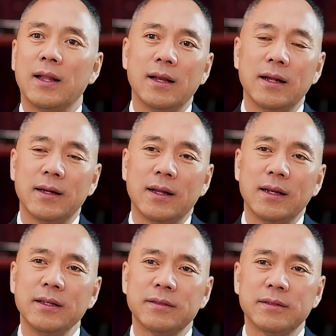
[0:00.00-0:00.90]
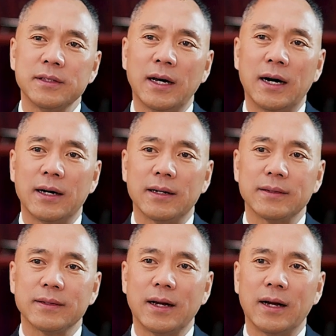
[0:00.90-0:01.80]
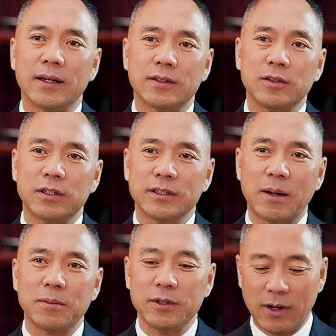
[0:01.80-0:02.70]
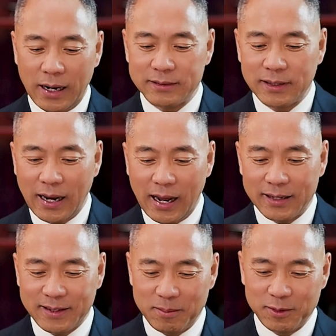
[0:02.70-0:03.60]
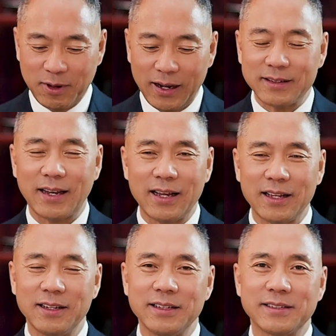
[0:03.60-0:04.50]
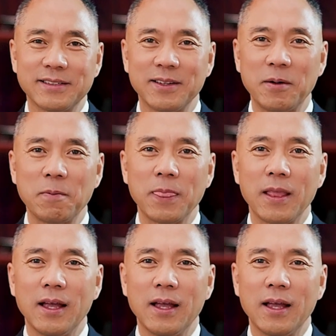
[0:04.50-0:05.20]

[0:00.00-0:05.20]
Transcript: 啊呃丽斯呢啊就是咱们叫埃斯拉，咱们都叫埃斯拉丽斯